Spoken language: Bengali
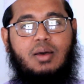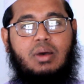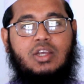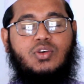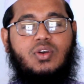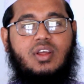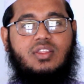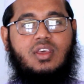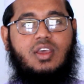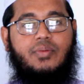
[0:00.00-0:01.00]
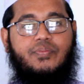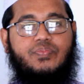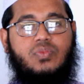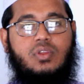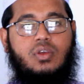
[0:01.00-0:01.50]
বাসর রাতে
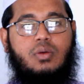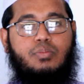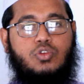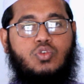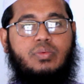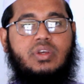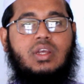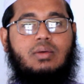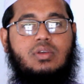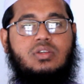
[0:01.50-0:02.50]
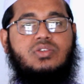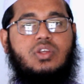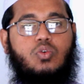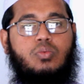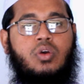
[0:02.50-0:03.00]
প্রথমে স্বামী স্ত্রী
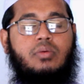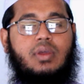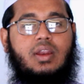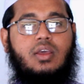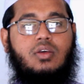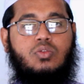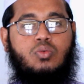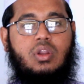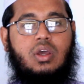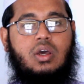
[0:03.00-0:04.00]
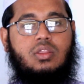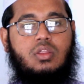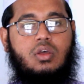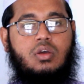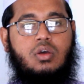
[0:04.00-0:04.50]
উভয়ে মিলে দুই রাকাত
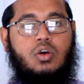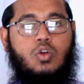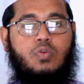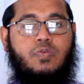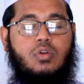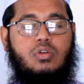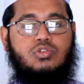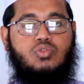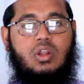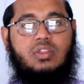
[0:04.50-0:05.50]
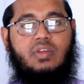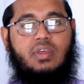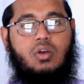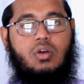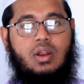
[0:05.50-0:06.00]
নফল সলাত
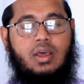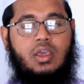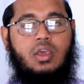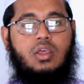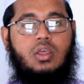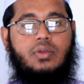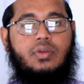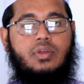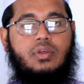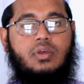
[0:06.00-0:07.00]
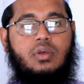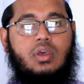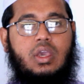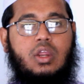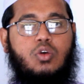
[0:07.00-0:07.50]
আদায় করা লাগে
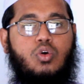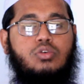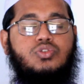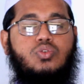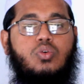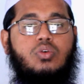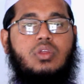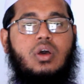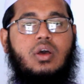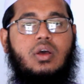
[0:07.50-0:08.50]
এর গ্রহণযোগ্যতা